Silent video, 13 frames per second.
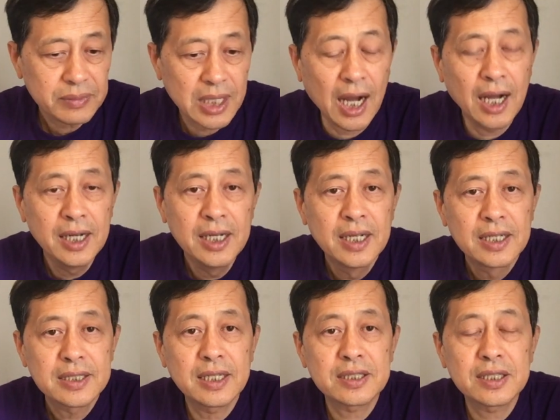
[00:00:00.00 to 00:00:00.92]
啊，
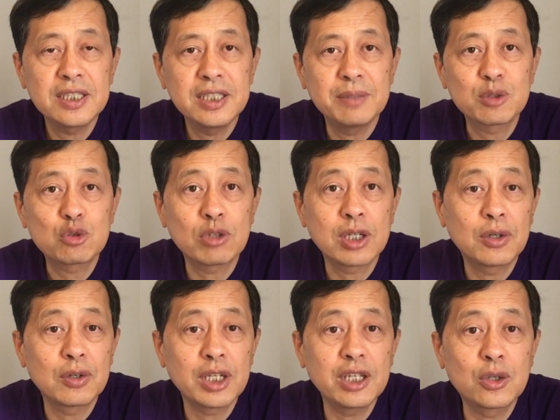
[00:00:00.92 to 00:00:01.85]
这是你们最
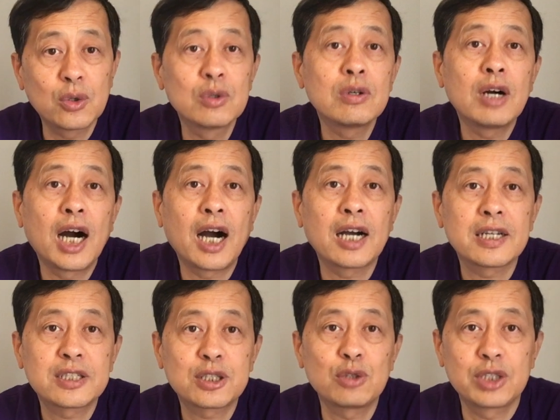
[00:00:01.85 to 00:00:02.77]
后立功
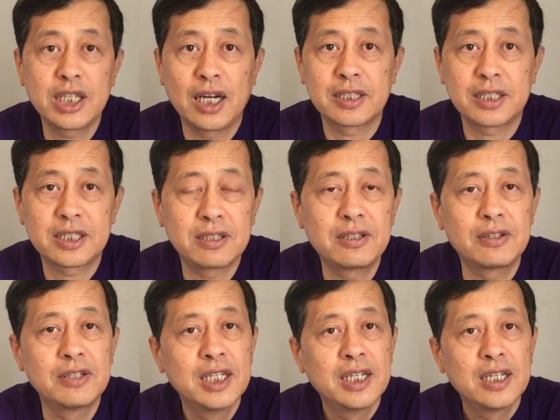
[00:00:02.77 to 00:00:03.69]
啊，受奖的时
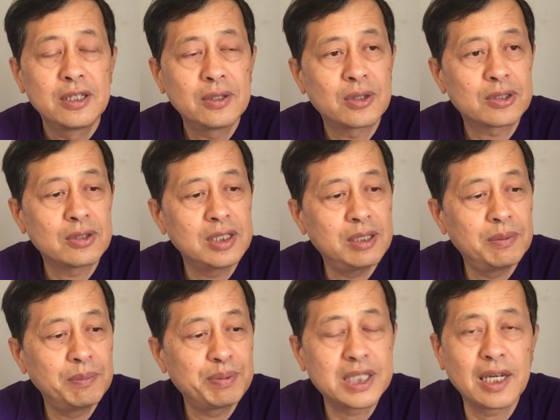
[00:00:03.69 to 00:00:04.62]
候。如果说
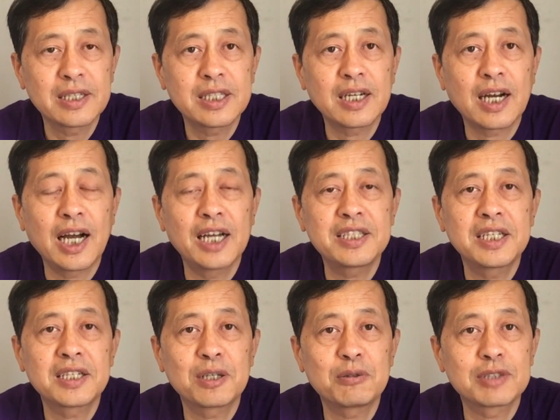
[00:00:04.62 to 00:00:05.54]
你们不相信，还
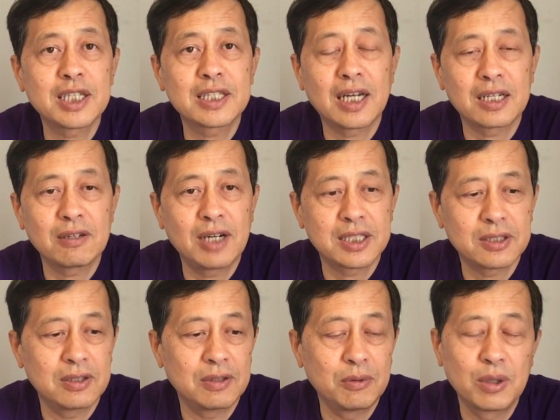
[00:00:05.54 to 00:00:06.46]
听了共产党的话
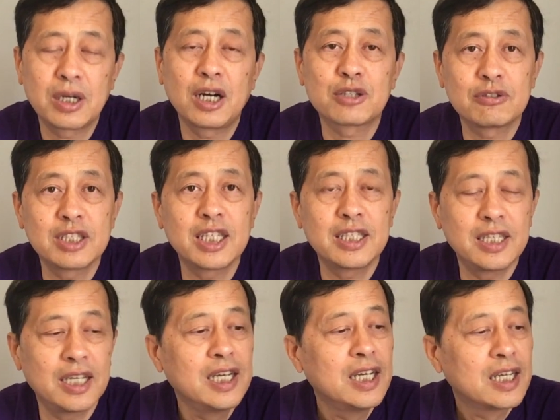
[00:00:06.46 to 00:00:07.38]
走，我告诉你，
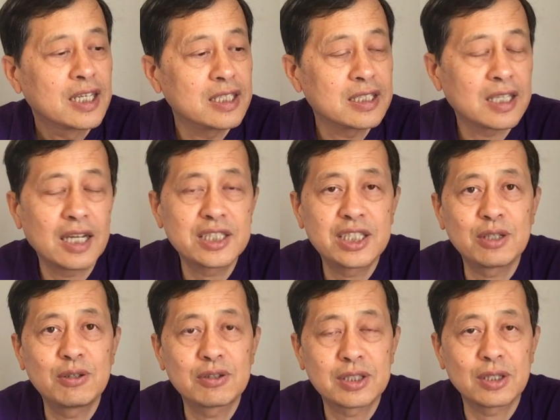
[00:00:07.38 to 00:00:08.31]
你跟着他
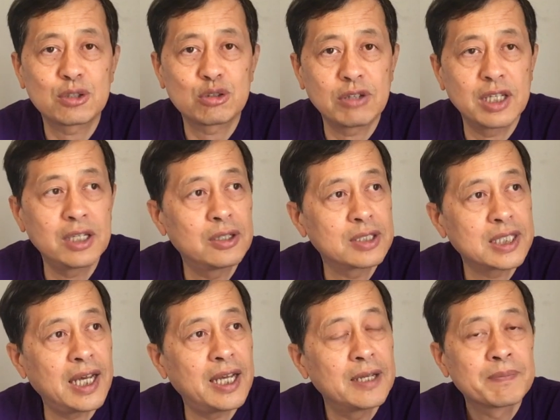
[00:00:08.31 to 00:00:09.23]
起哄的时候，随后
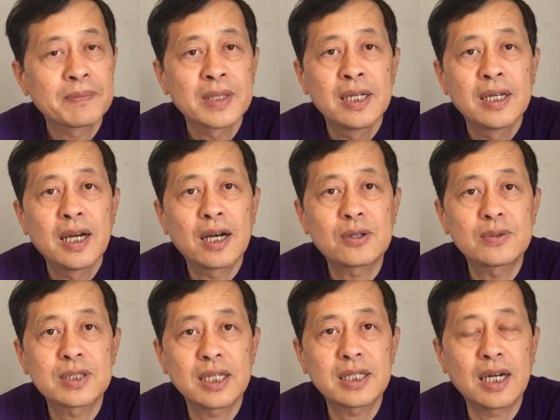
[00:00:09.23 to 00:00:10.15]
在呃
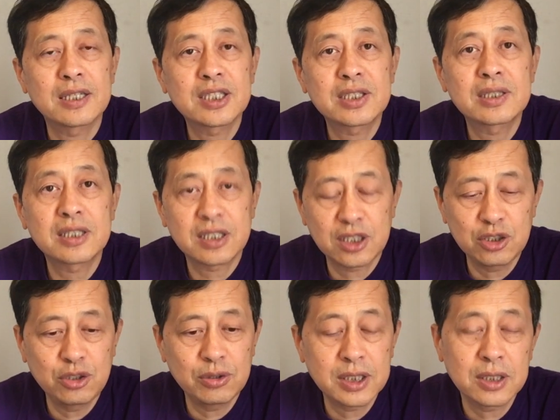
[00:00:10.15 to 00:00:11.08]
共产党失
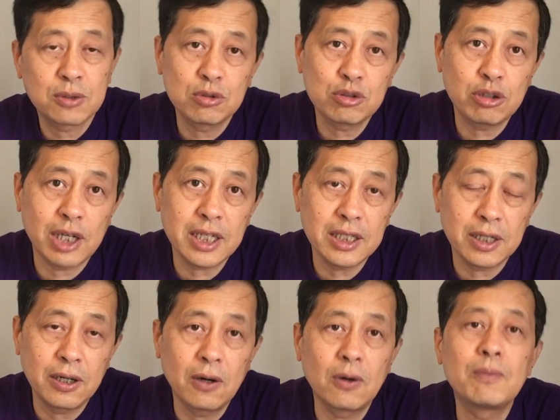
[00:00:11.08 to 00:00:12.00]
失去制空权了以
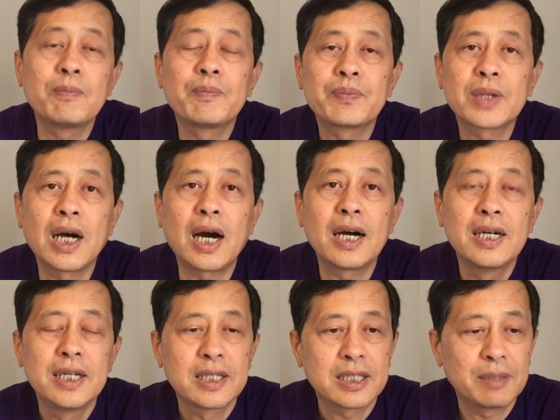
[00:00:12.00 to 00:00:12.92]
后啊，
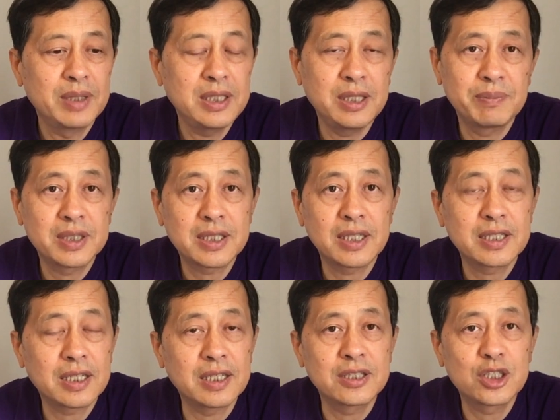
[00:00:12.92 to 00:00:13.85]
那么你们这
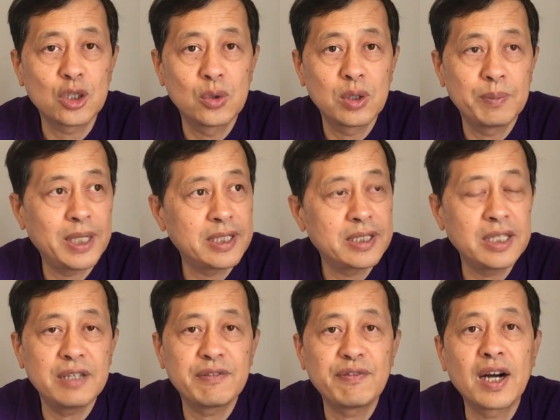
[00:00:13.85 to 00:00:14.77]
些人就会被
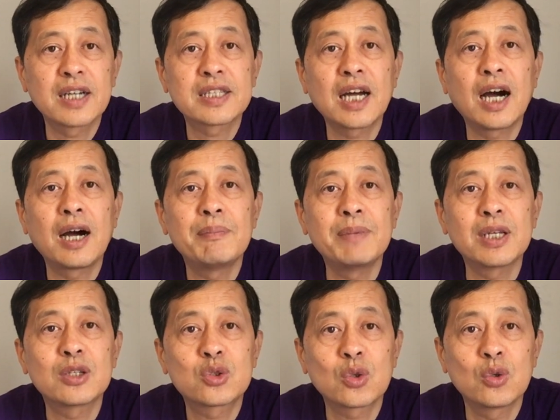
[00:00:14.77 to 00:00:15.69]
地方的
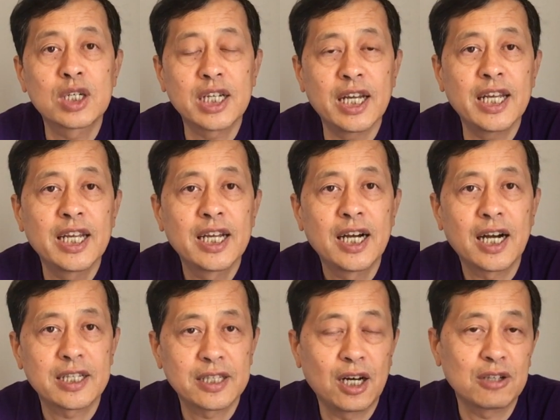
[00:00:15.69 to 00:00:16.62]
民众给
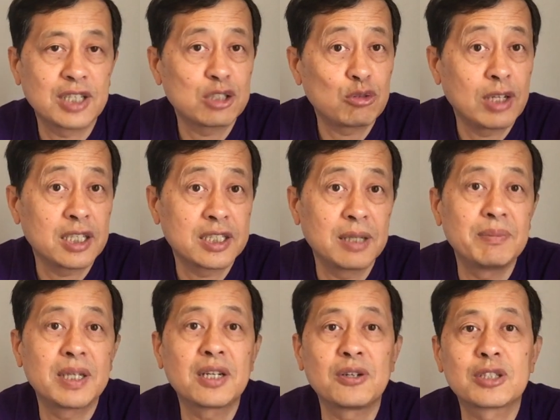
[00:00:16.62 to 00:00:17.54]
啊脑袋拴到
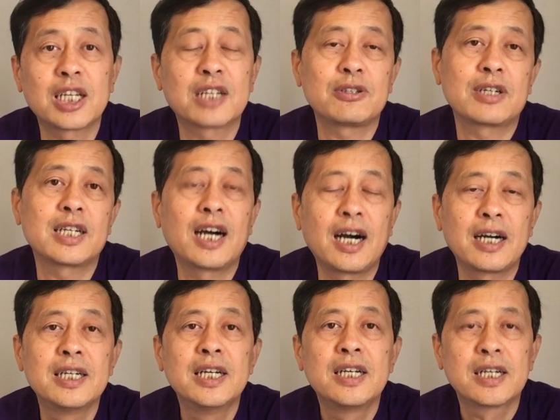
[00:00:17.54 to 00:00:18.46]
城门楼上去了
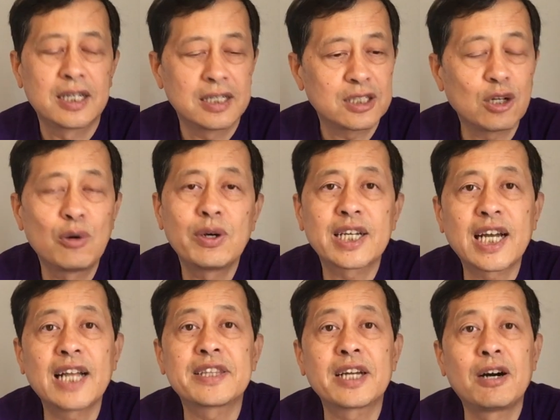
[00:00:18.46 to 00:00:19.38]
啊，可能都会
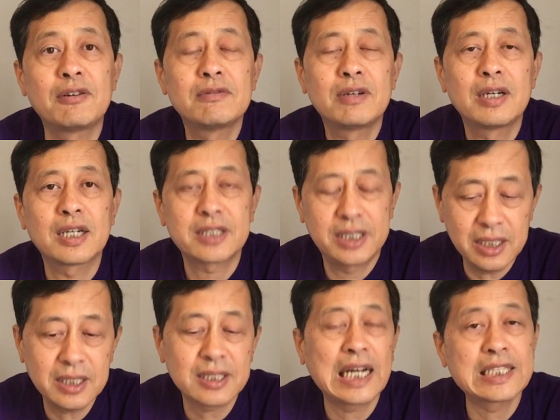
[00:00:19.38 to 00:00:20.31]
干掉啊。
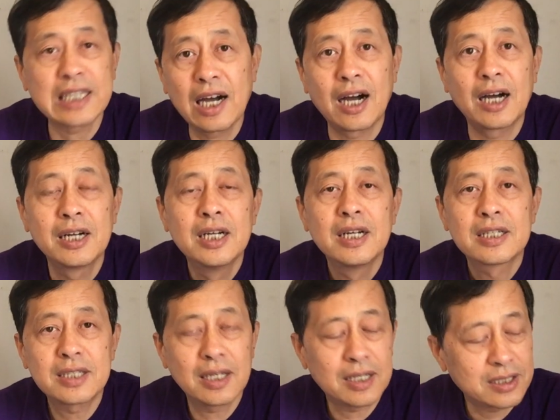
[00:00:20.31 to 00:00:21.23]
提醒大家啊。
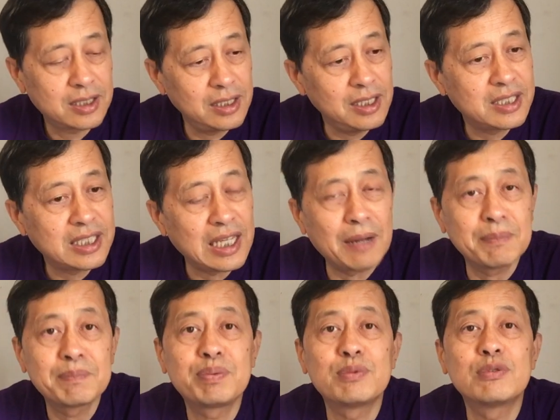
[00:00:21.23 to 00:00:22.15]
这个是一
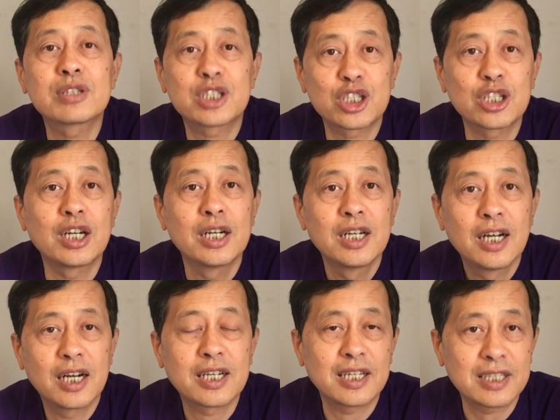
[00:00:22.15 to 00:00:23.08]
点不是
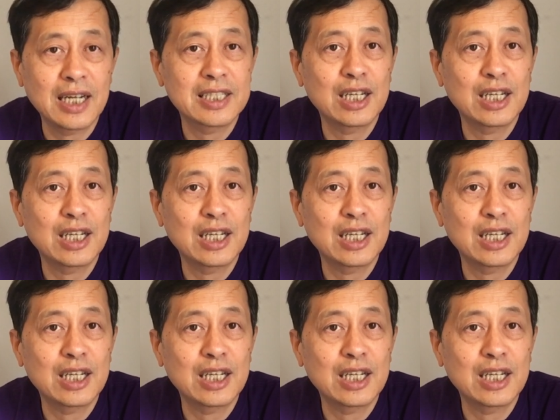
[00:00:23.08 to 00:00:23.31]
呃给大